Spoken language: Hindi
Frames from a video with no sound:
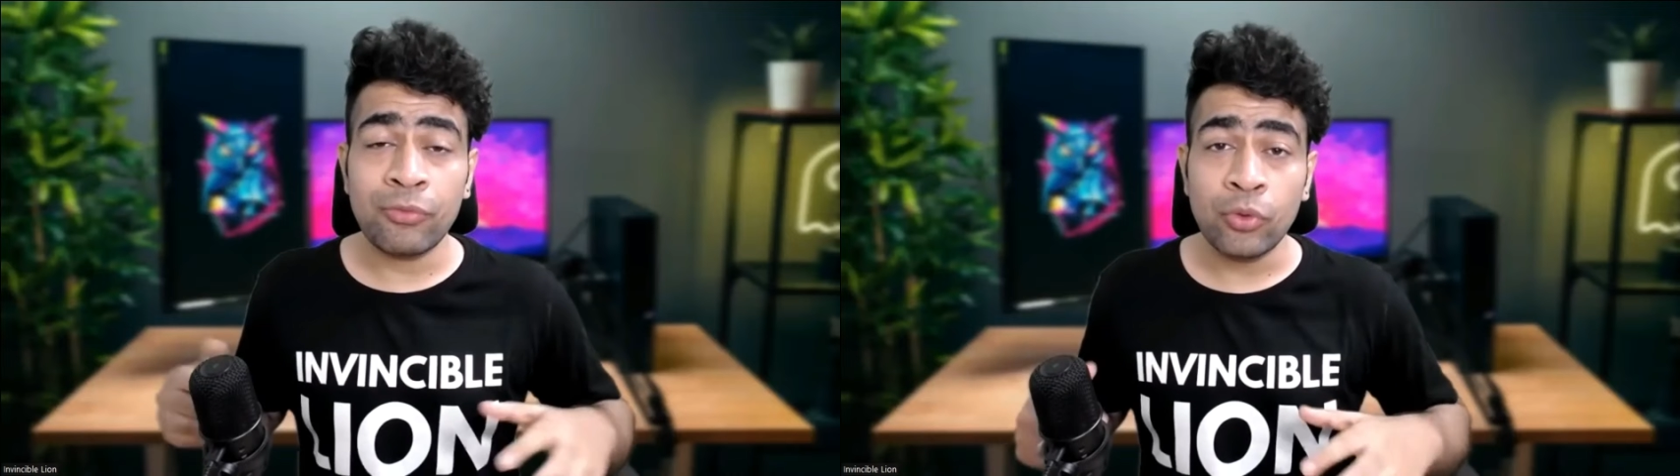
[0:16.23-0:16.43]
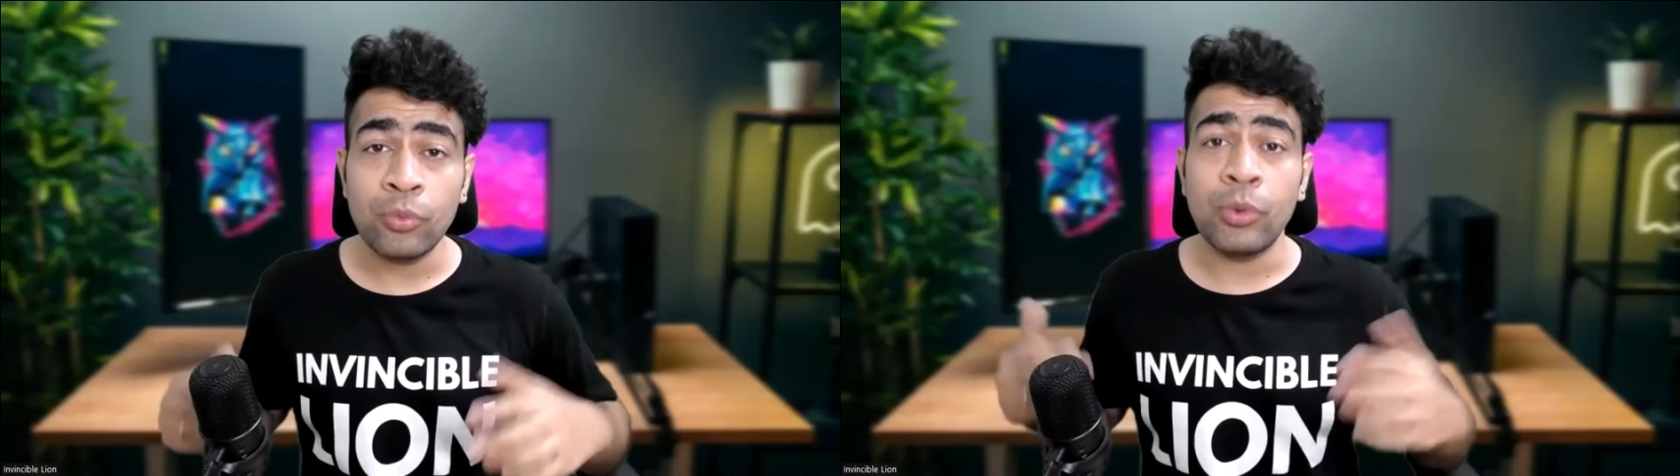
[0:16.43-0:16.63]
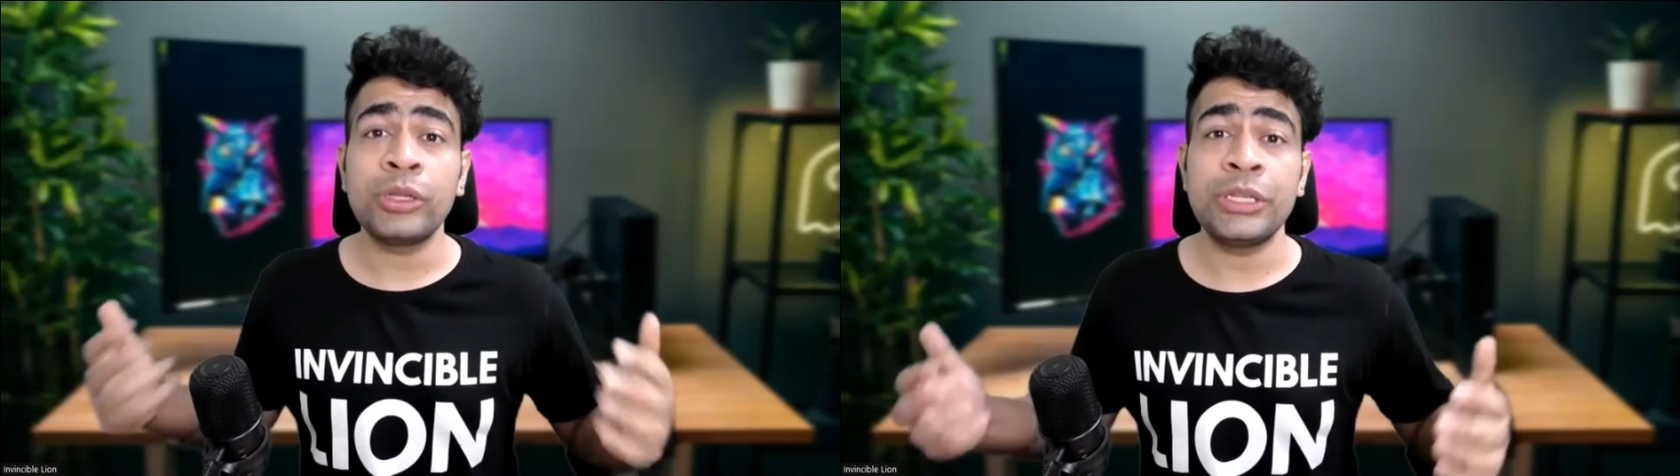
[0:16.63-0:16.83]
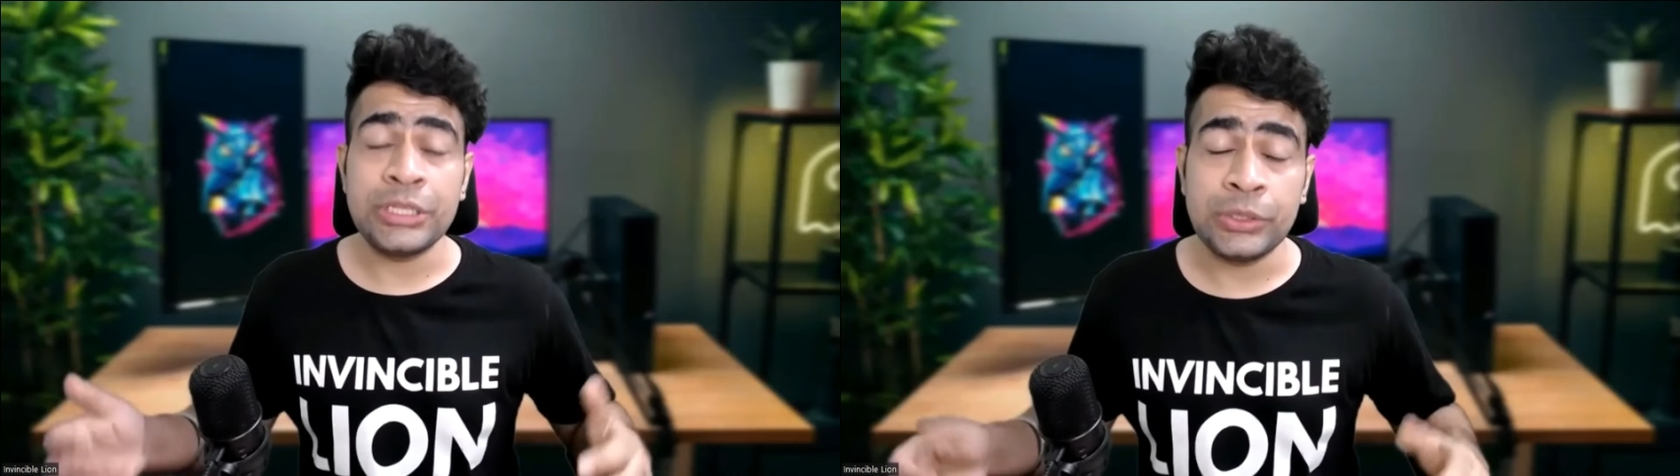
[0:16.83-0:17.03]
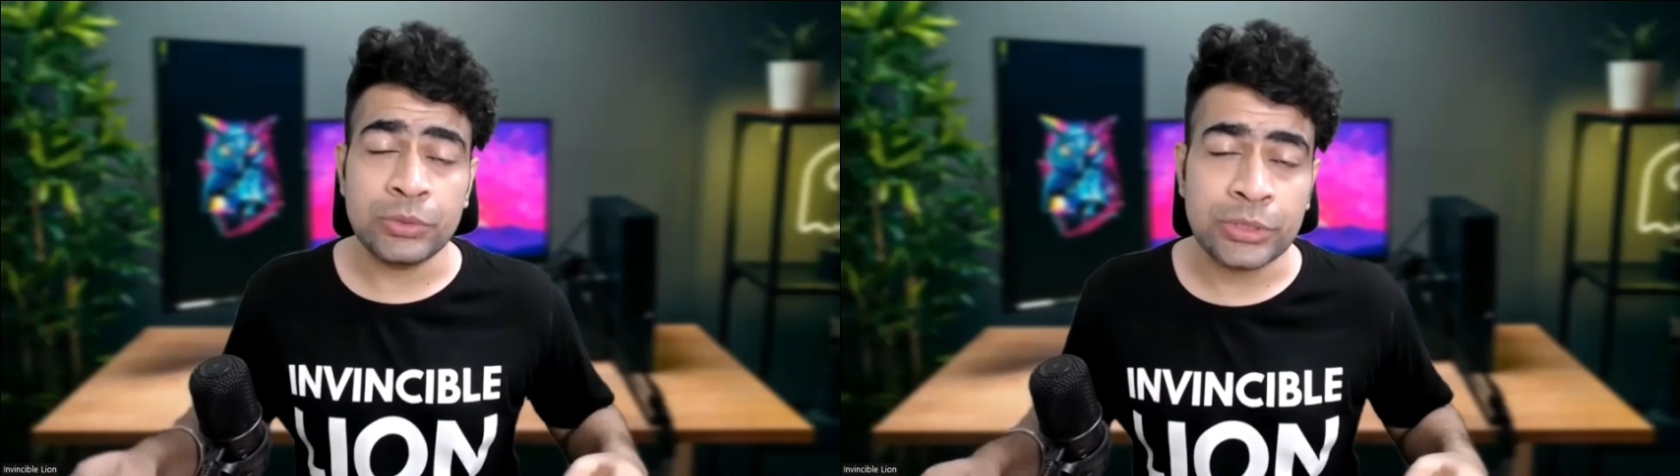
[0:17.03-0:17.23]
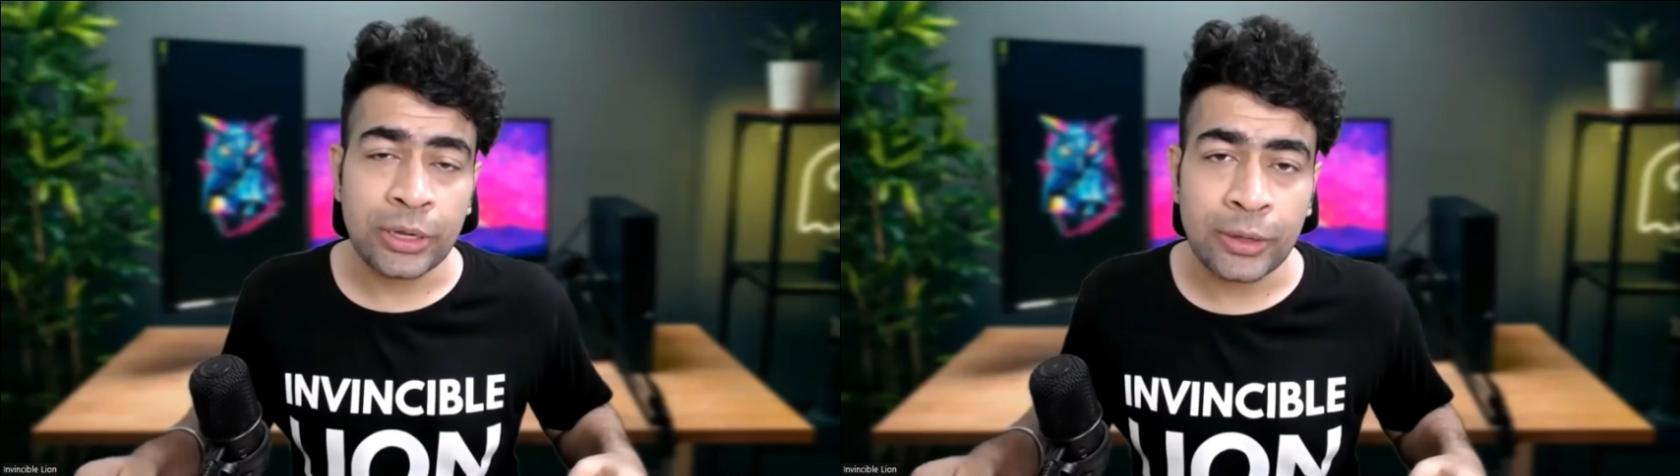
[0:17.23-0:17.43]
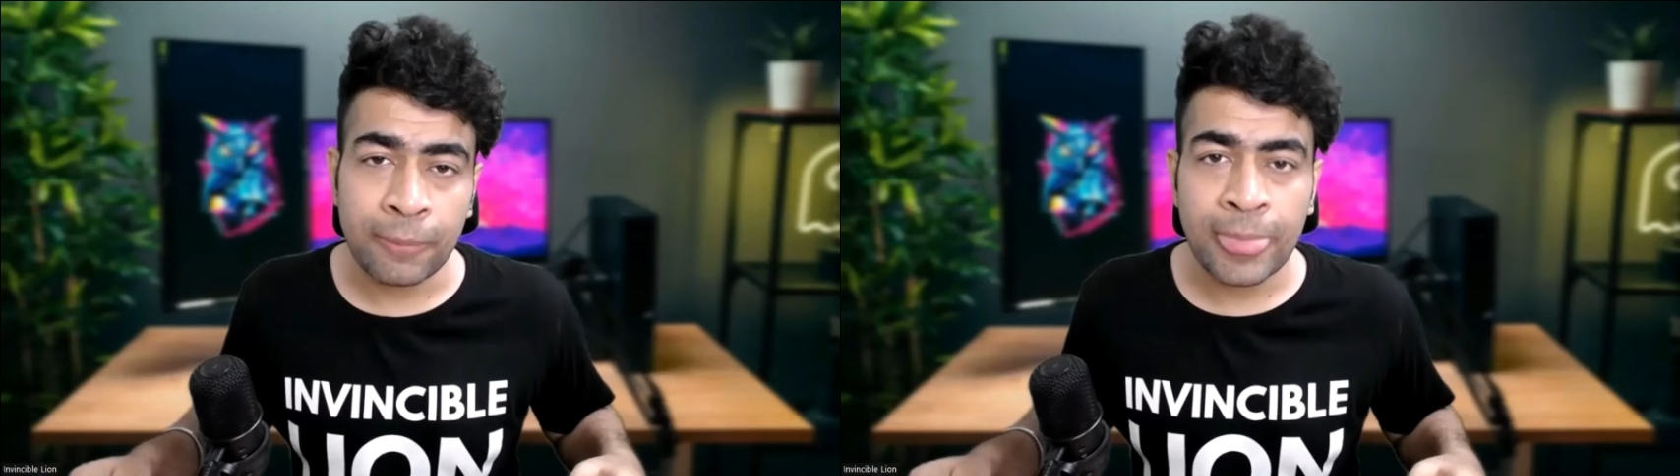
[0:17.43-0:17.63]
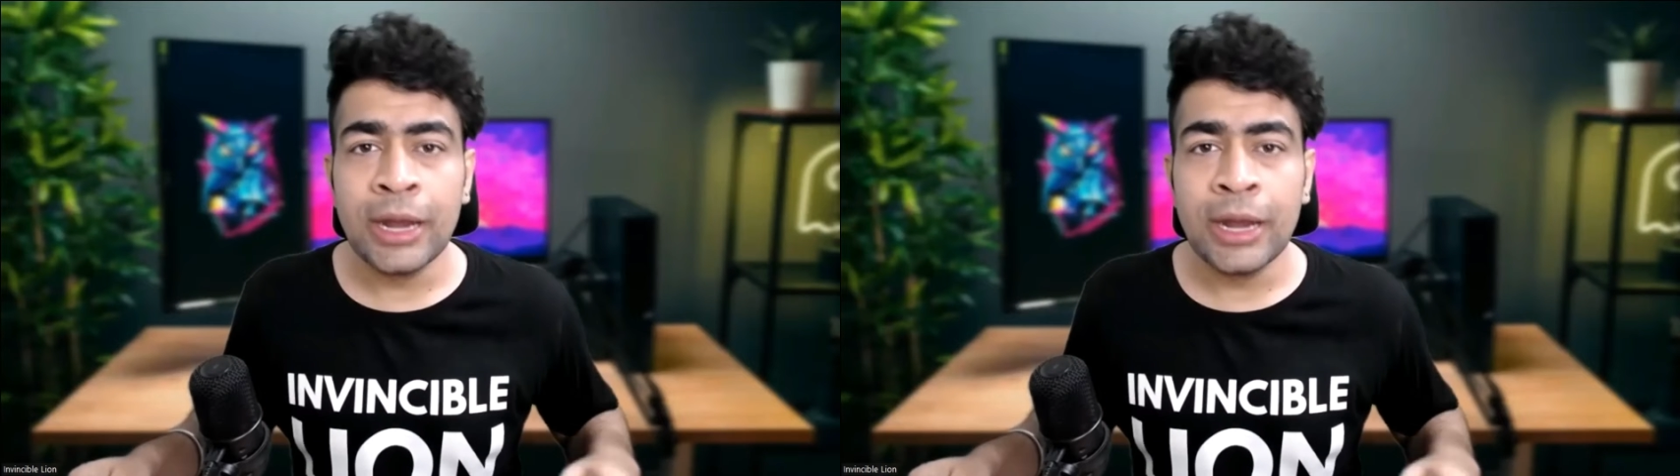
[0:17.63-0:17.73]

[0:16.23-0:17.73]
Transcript: फ्लो बहुत ईजी हो जाएगा